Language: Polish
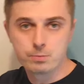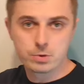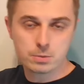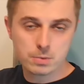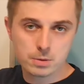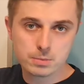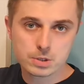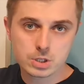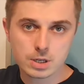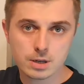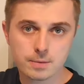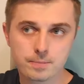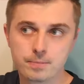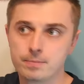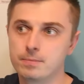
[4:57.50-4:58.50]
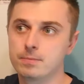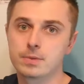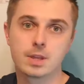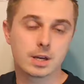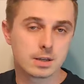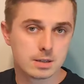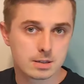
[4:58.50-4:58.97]
Przyjmijmy, że
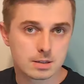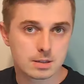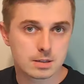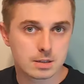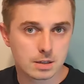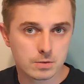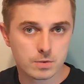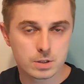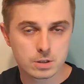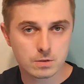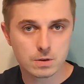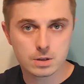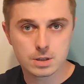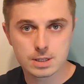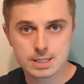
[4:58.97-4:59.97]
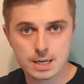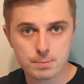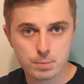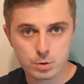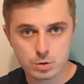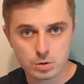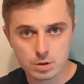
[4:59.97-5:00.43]
taki chcesz zainwestować na sam
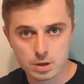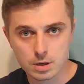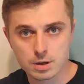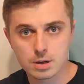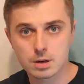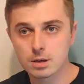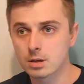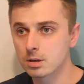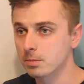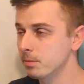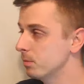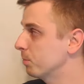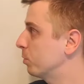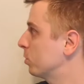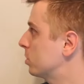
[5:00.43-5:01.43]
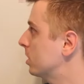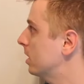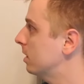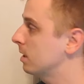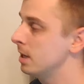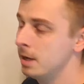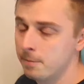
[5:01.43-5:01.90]
początek y,
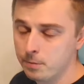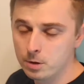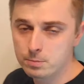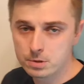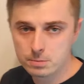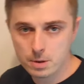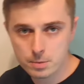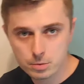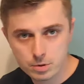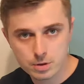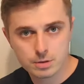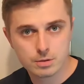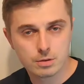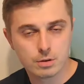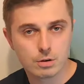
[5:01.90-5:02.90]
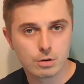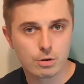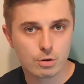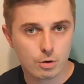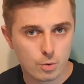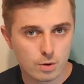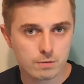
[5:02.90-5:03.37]
budżet. No i przyjmiemy tutaj
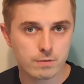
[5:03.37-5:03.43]
okrągłe